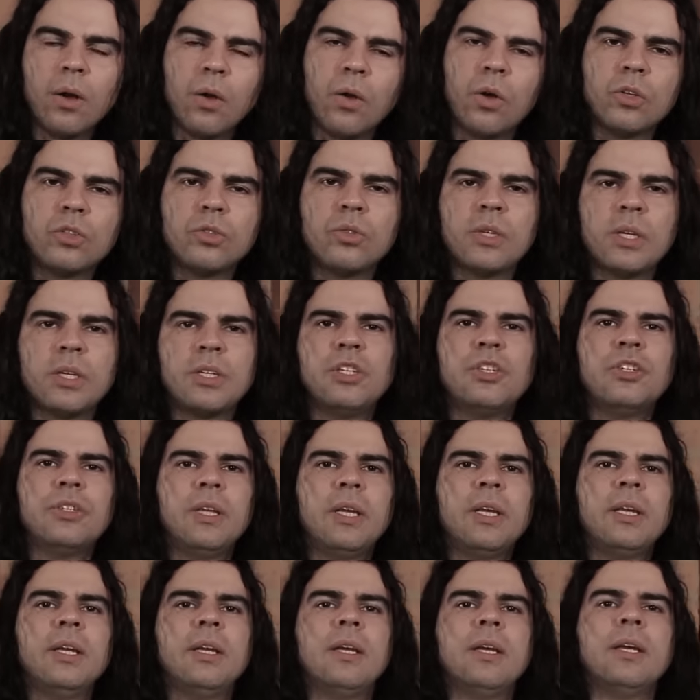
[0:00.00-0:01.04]
Lógico que a gente
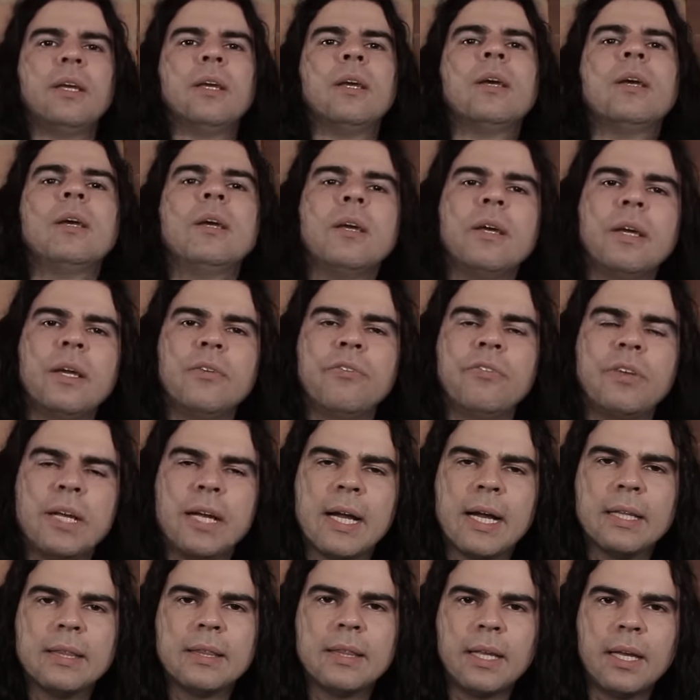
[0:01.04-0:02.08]
tem que é
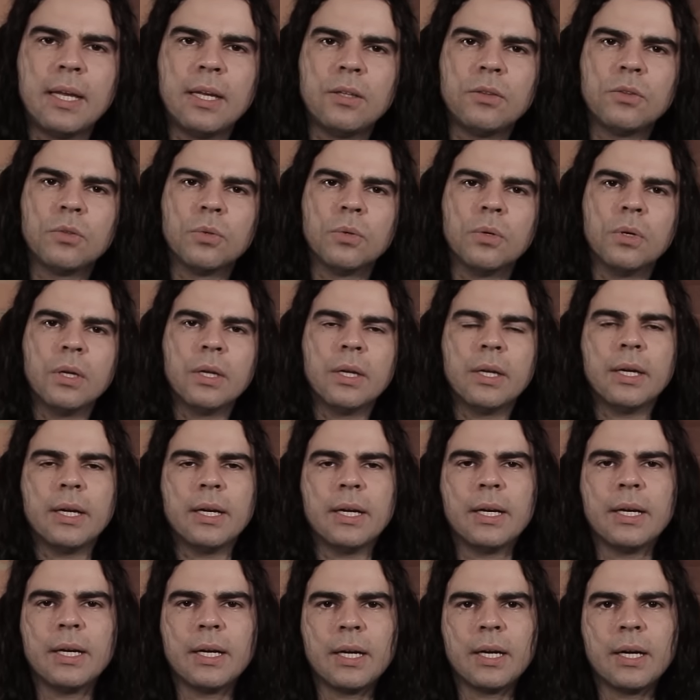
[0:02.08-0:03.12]
ficar atento
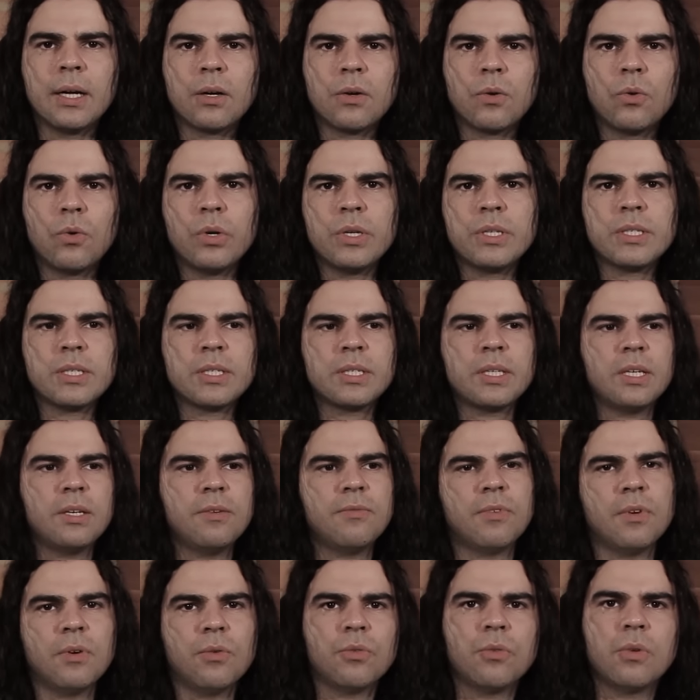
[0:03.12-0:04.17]
a coisas que
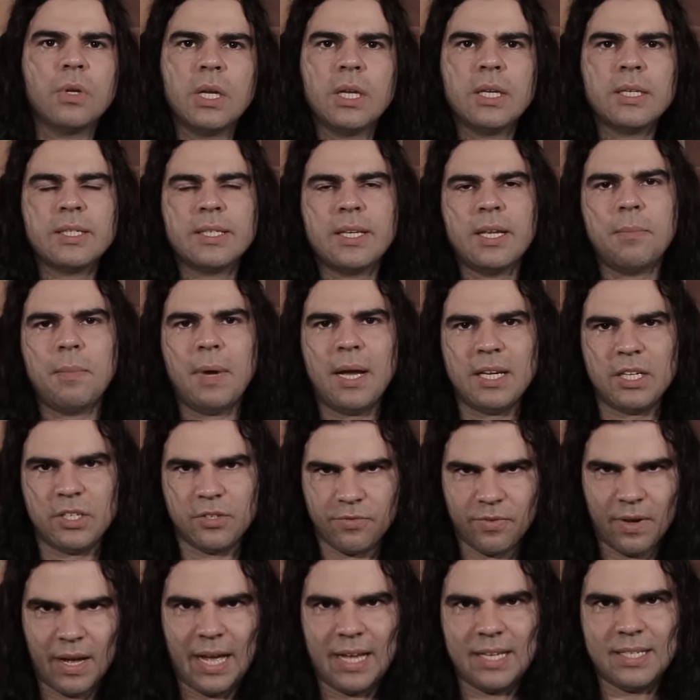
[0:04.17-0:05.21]
vão ser mais
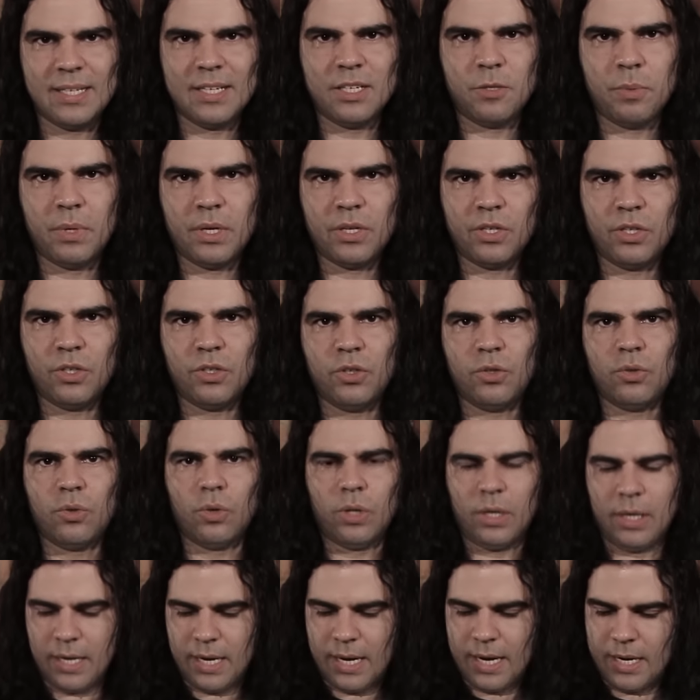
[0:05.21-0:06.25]
fáceis para a gente
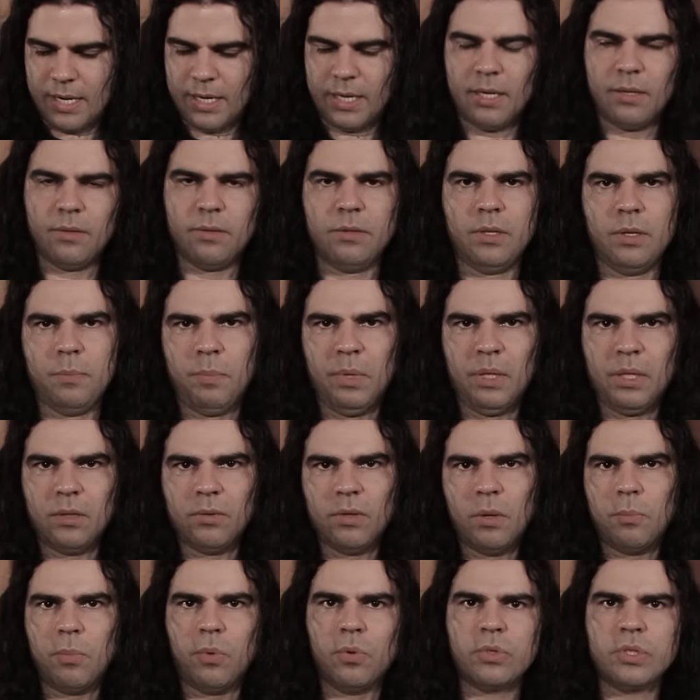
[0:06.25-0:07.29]
tocar, né?
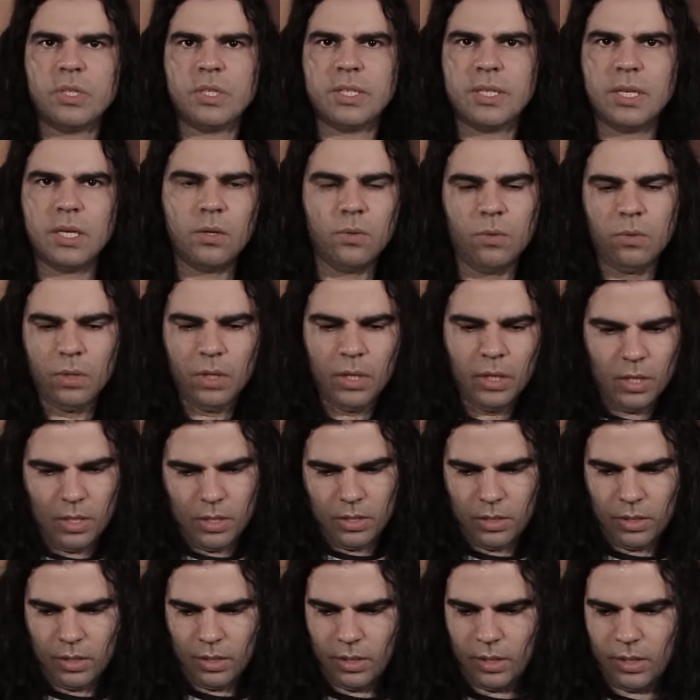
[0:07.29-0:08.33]
Dependendo da posição,
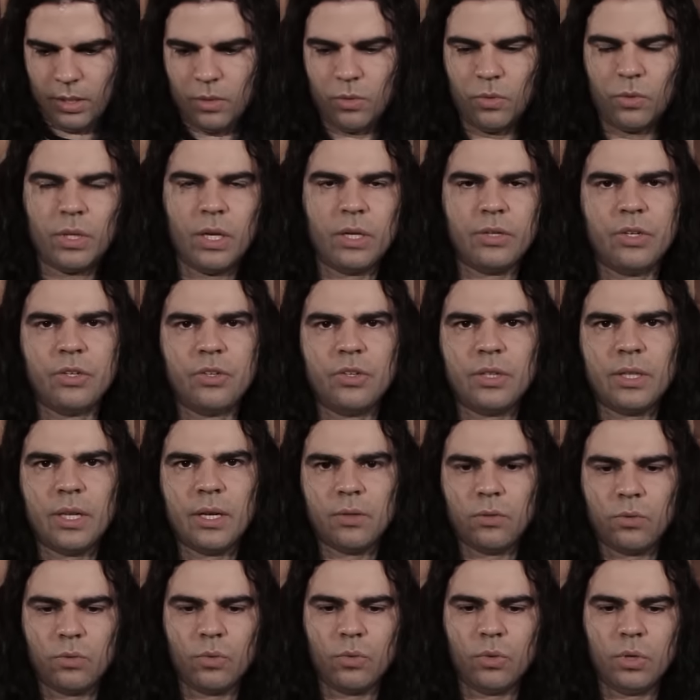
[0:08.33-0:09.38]
é, do que a gente
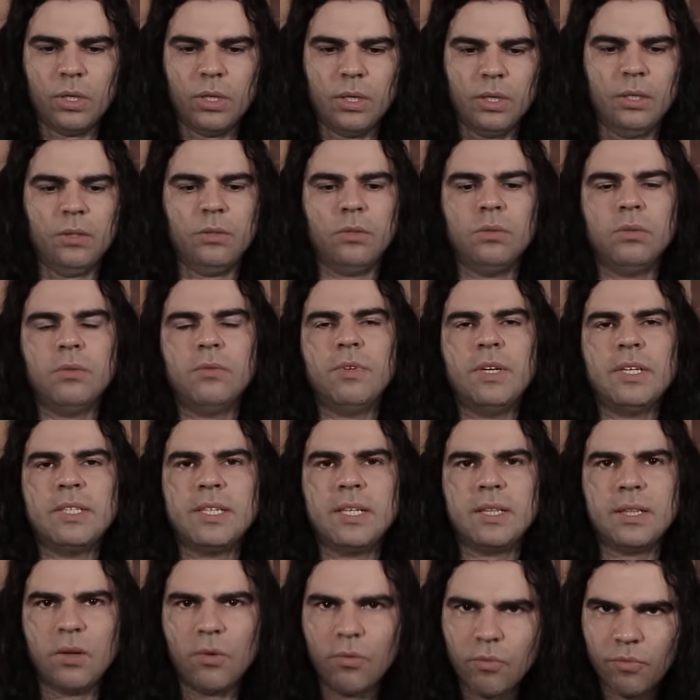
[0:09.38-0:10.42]
está tocando, não vai
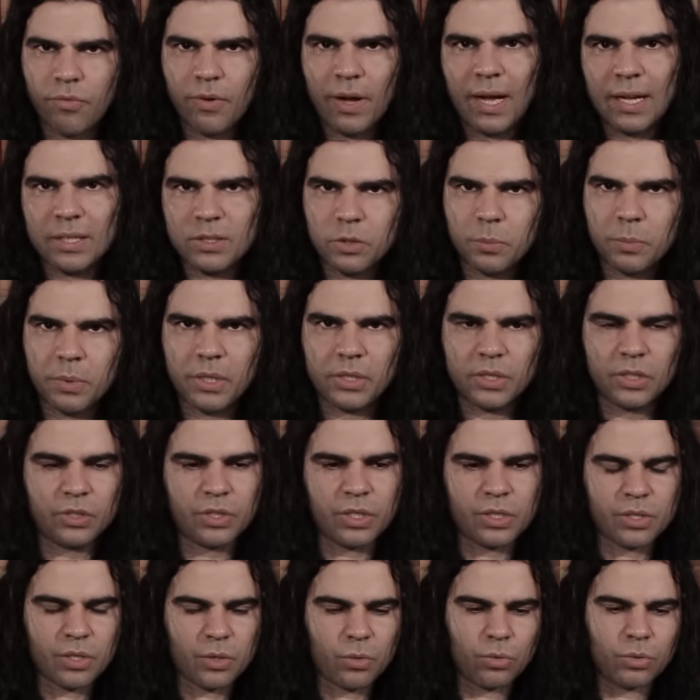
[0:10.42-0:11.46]
ser tão fácil para a
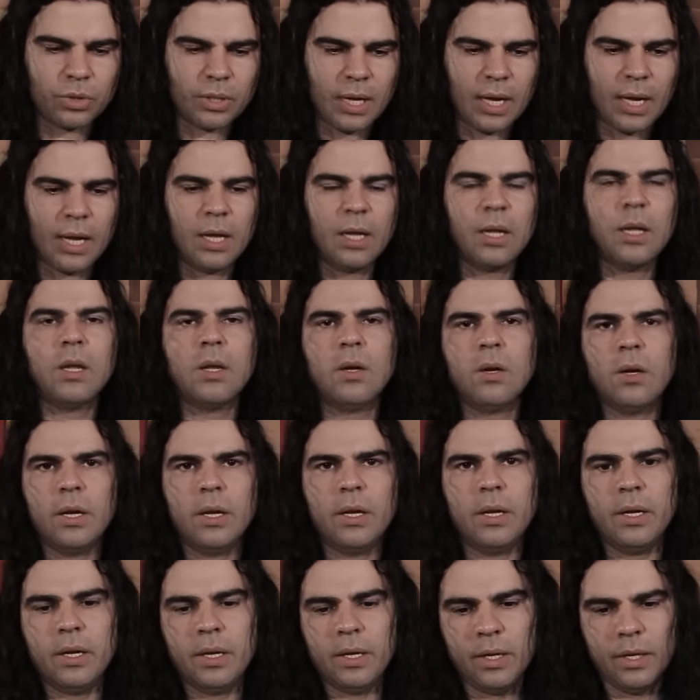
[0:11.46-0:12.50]
gente executar
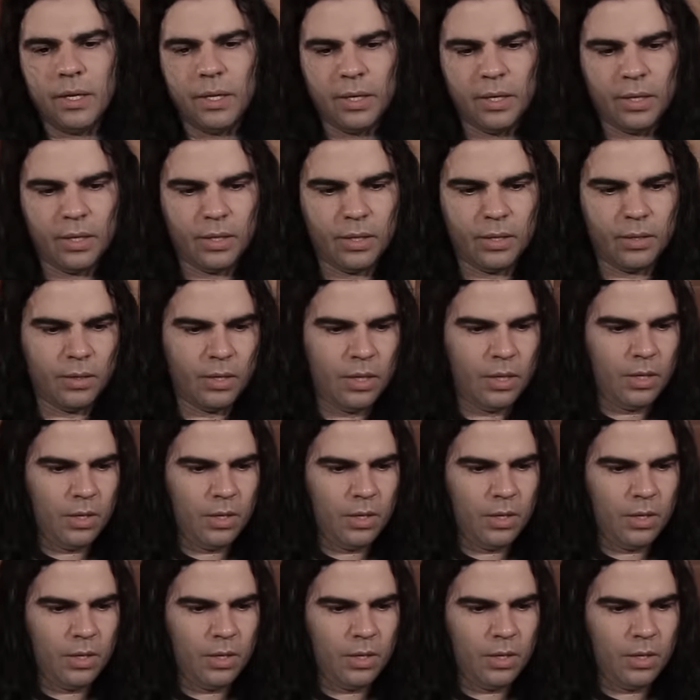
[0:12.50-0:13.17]
é,